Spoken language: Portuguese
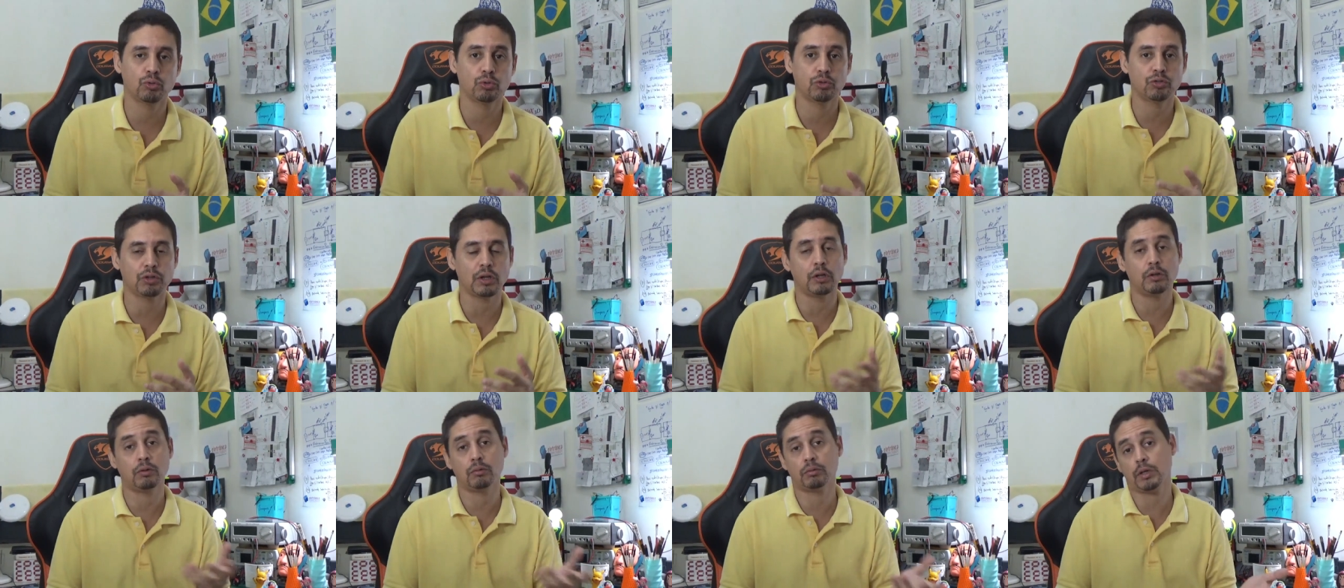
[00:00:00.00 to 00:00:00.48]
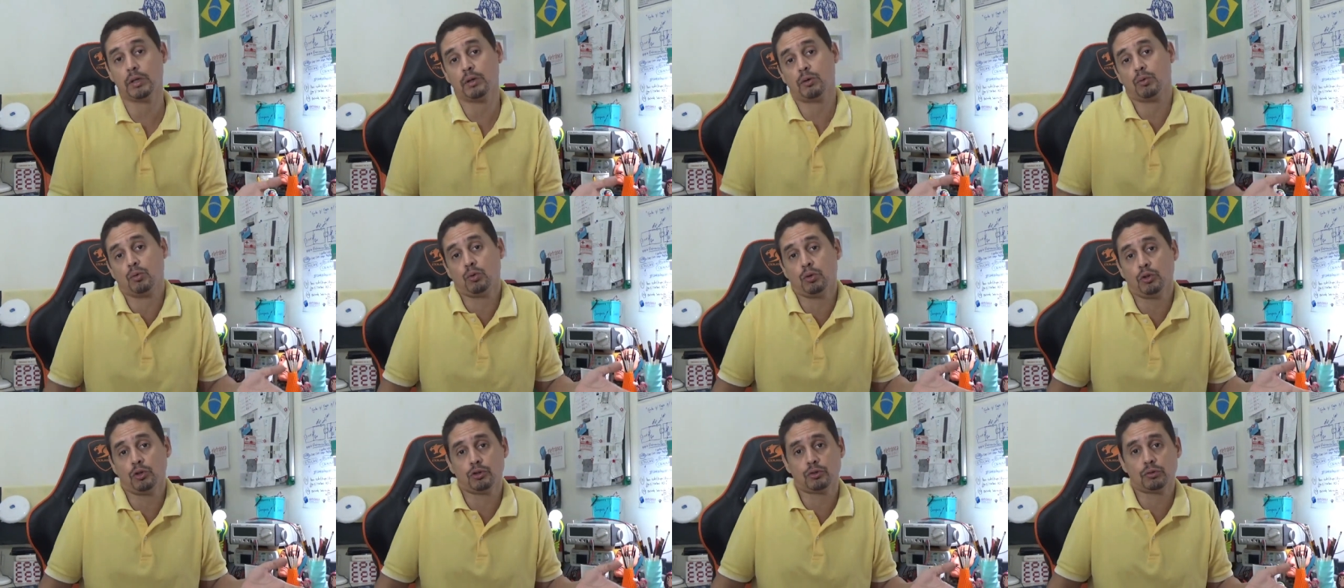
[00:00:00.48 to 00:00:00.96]
Se ele não tem
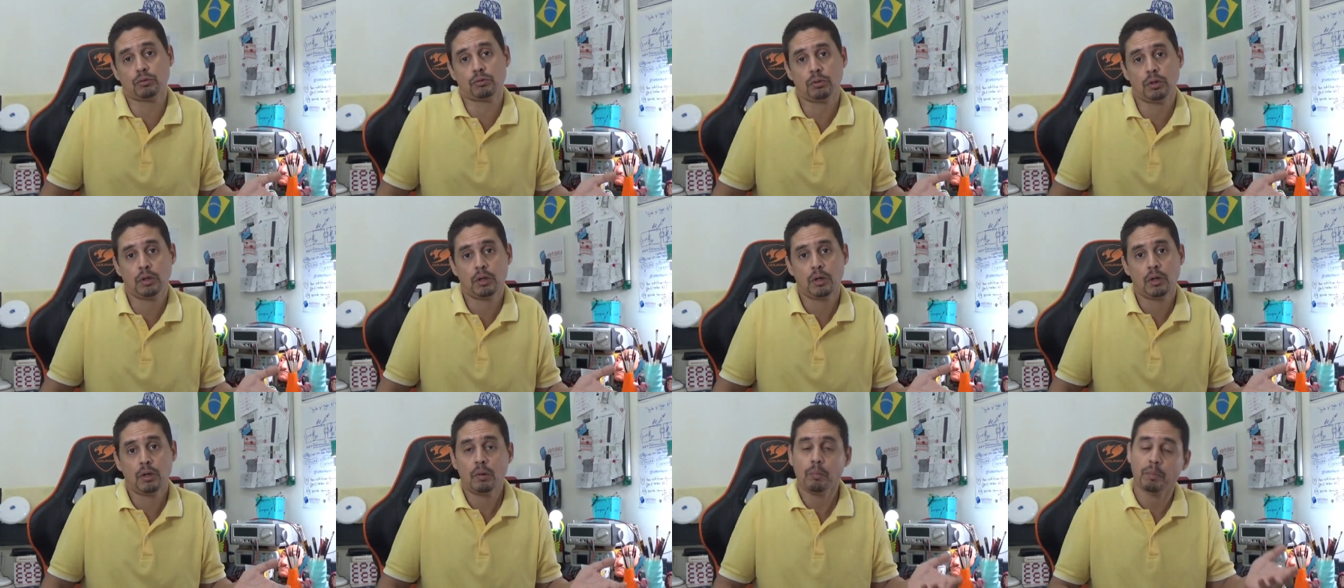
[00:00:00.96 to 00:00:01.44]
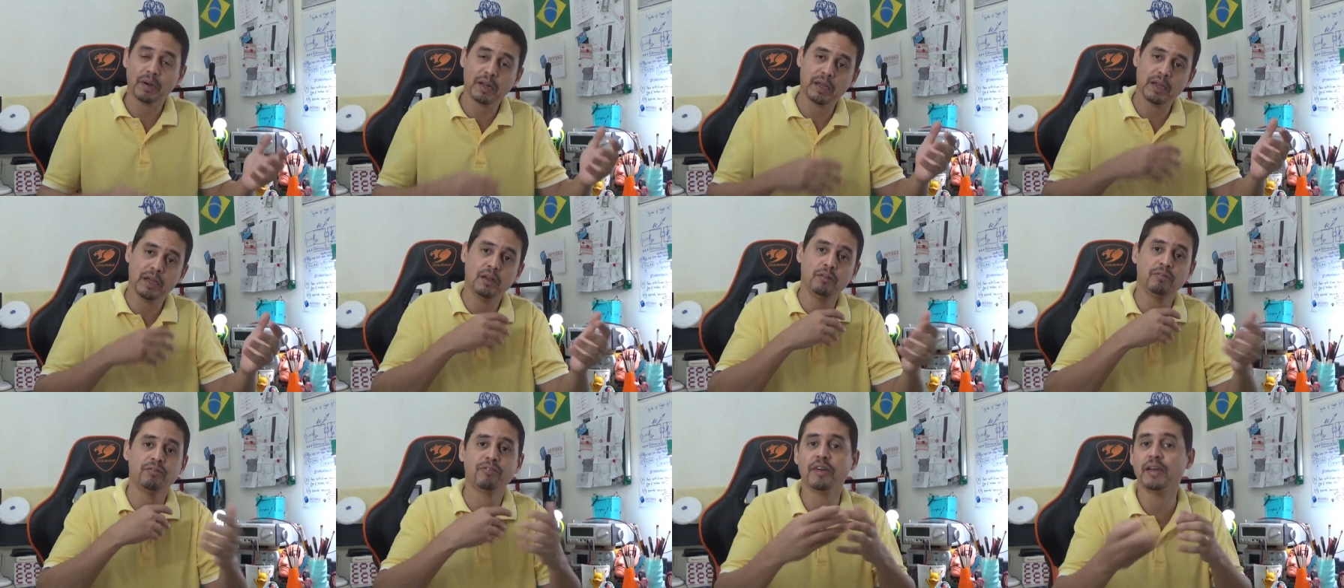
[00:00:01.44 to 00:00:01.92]
custo, para
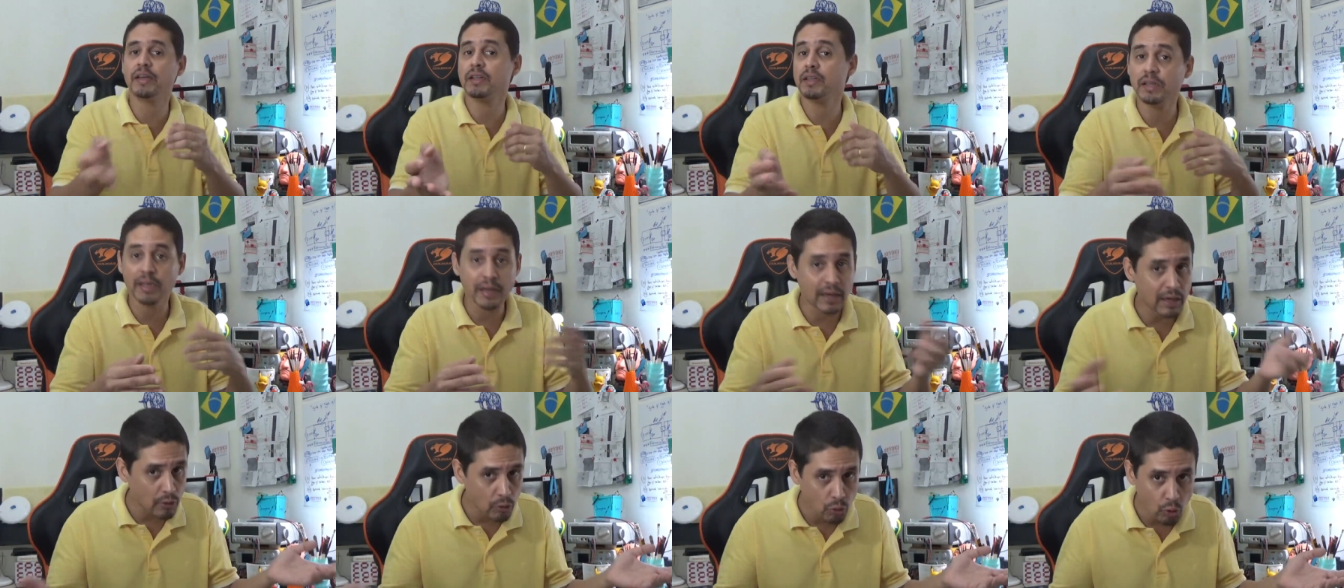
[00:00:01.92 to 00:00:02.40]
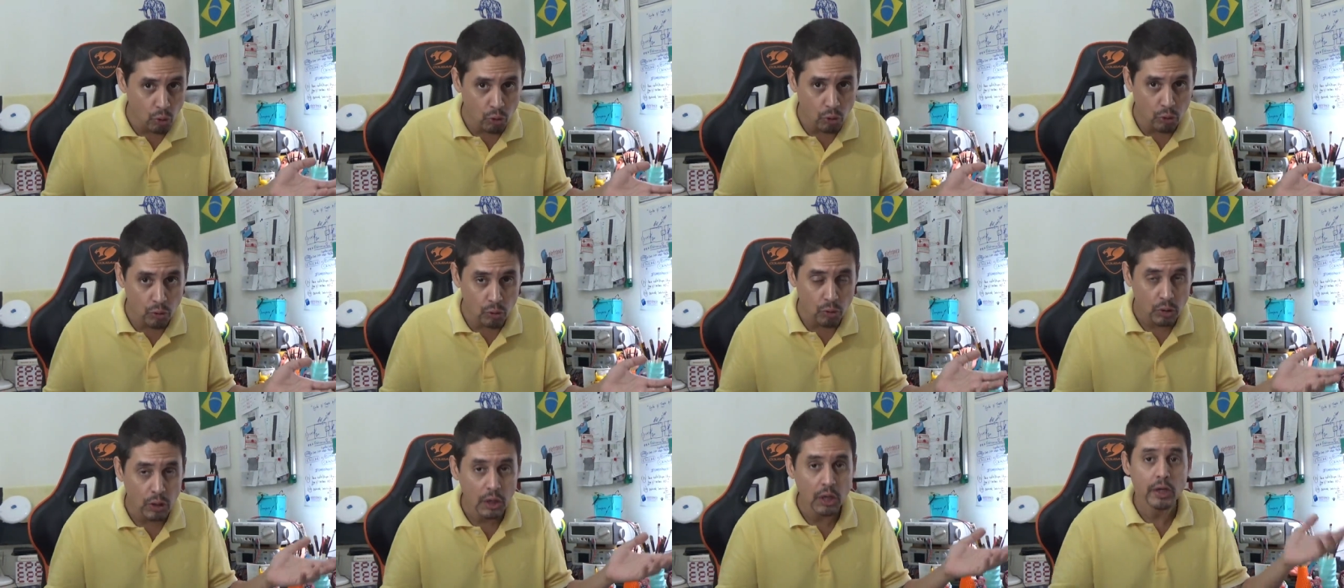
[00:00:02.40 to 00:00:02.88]
ele vender é
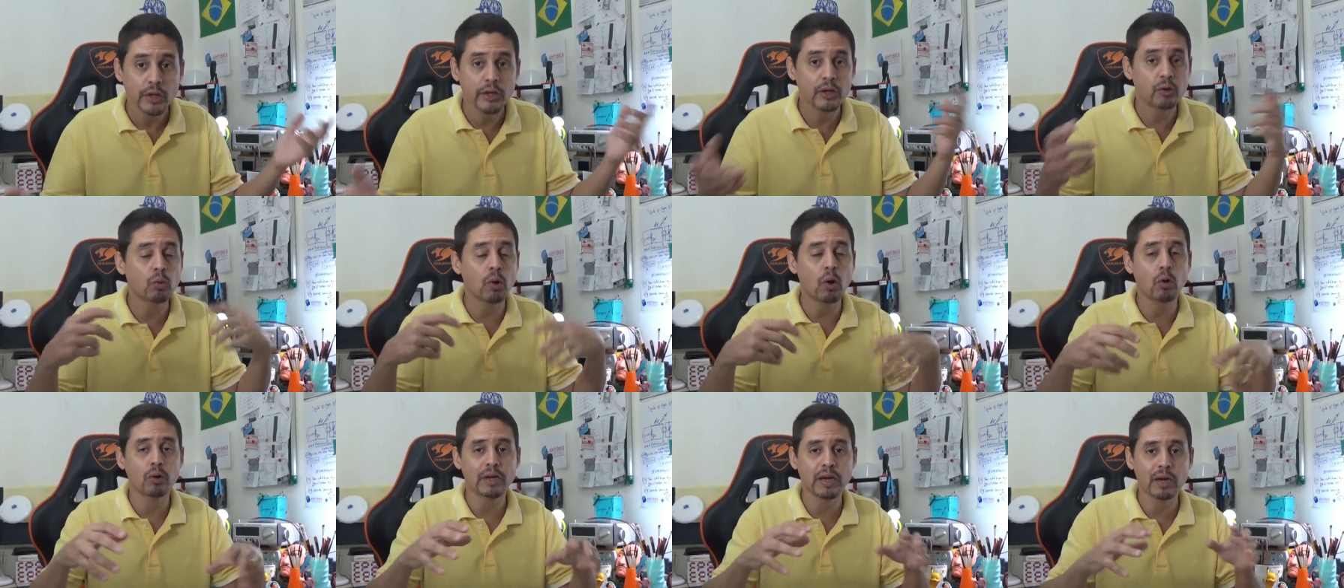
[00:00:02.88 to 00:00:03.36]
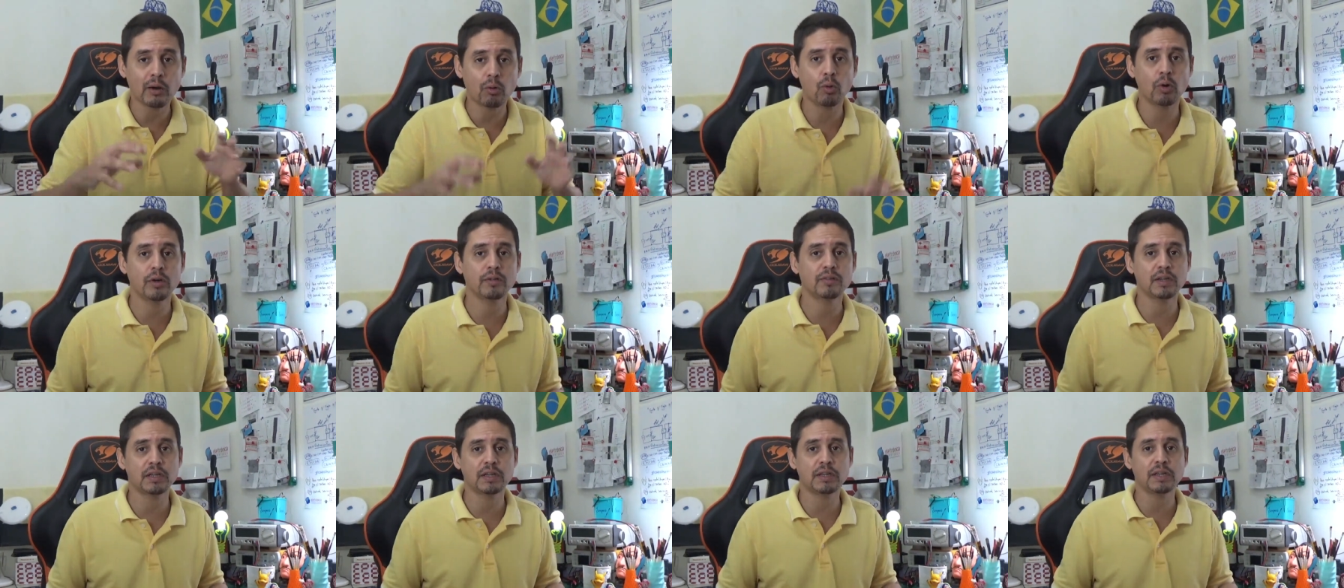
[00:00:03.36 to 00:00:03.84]
lucro e qualquer
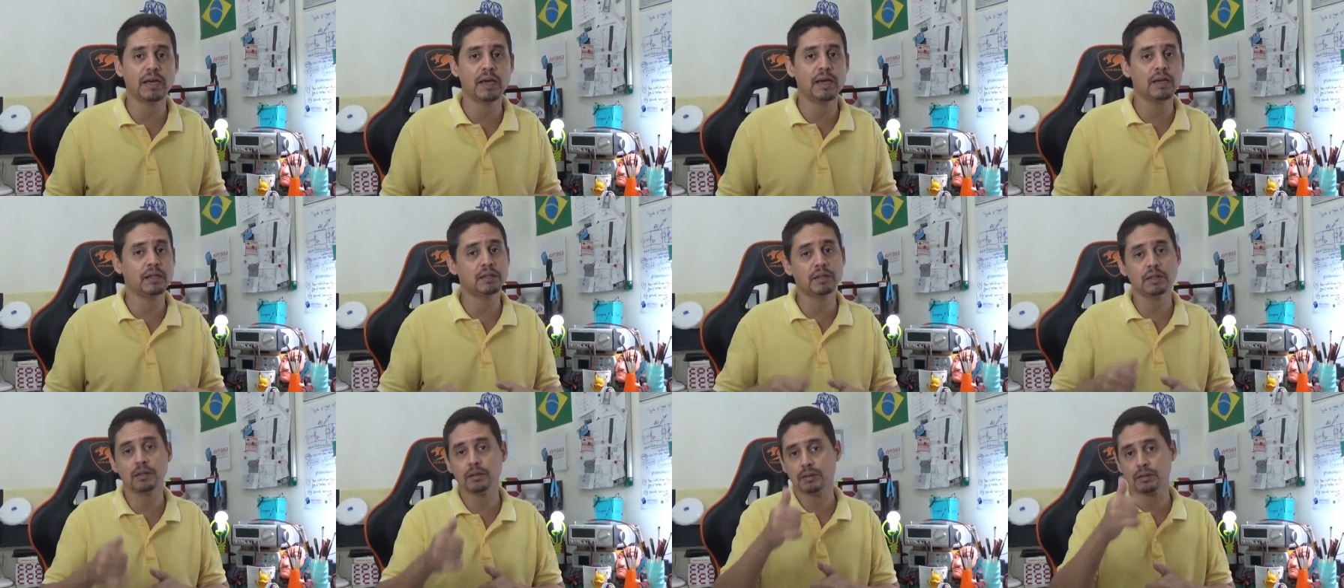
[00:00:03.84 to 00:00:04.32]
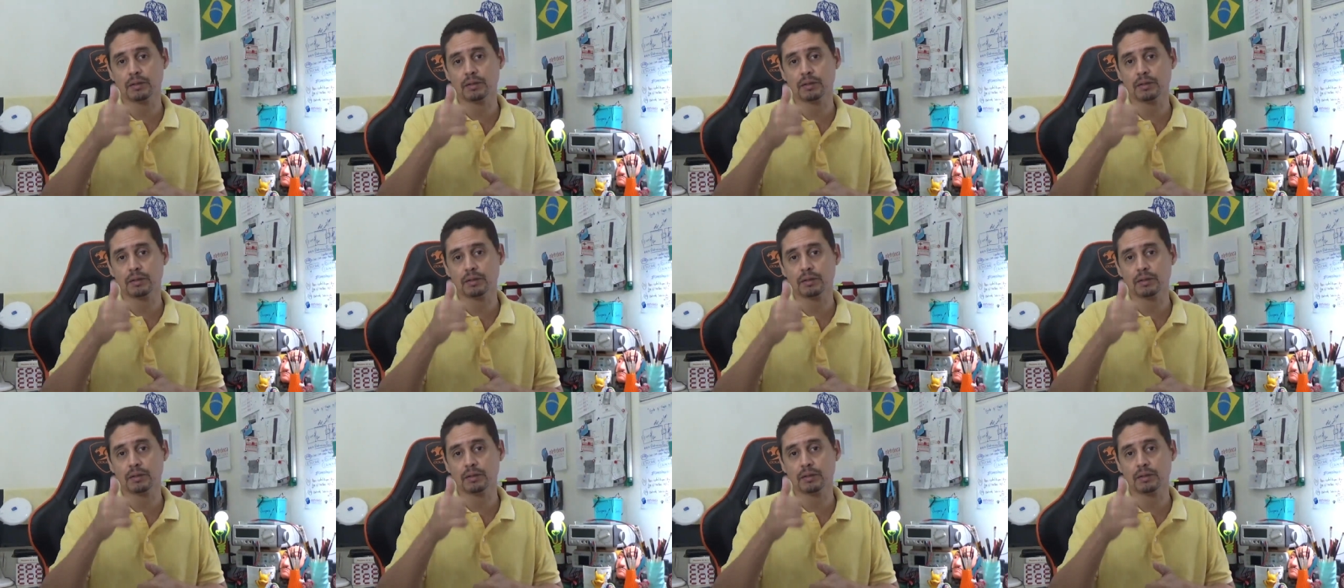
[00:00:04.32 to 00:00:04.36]
coisa que entre